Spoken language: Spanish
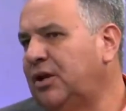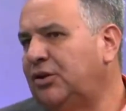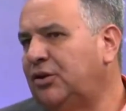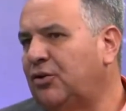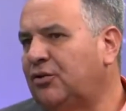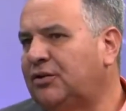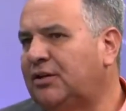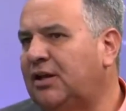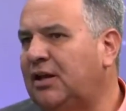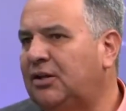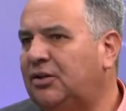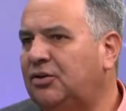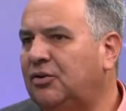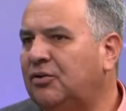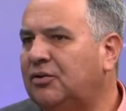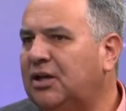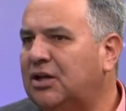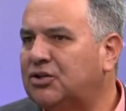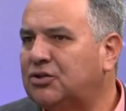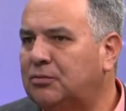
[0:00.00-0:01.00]
del norte de
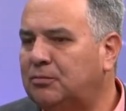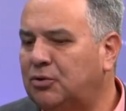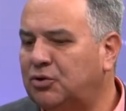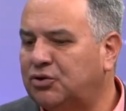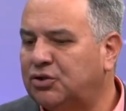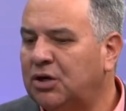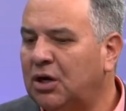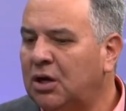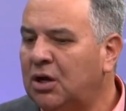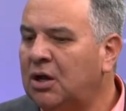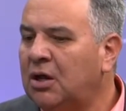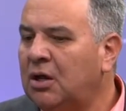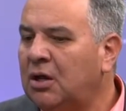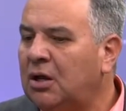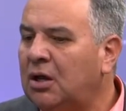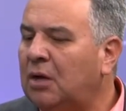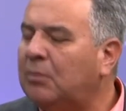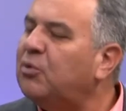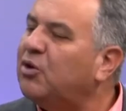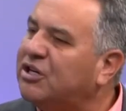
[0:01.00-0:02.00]
Antioquia, somos
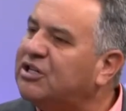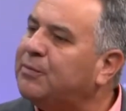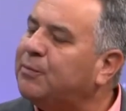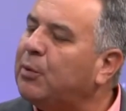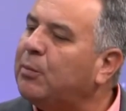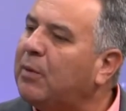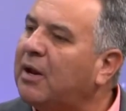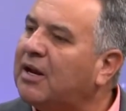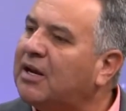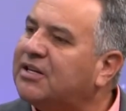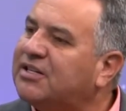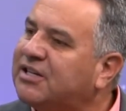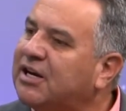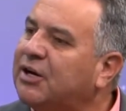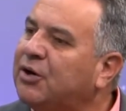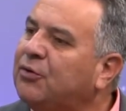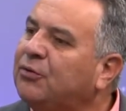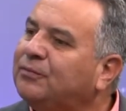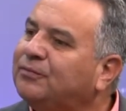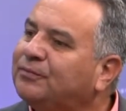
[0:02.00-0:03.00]
el municipio más
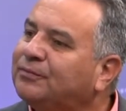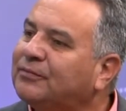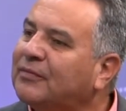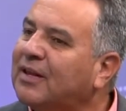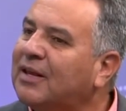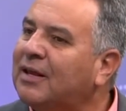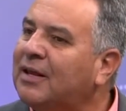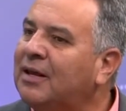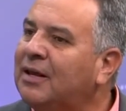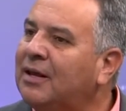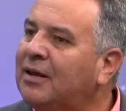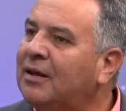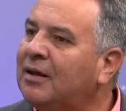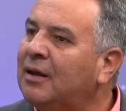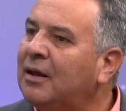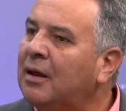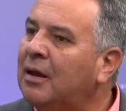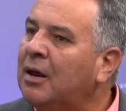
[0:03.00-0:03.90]
lechero y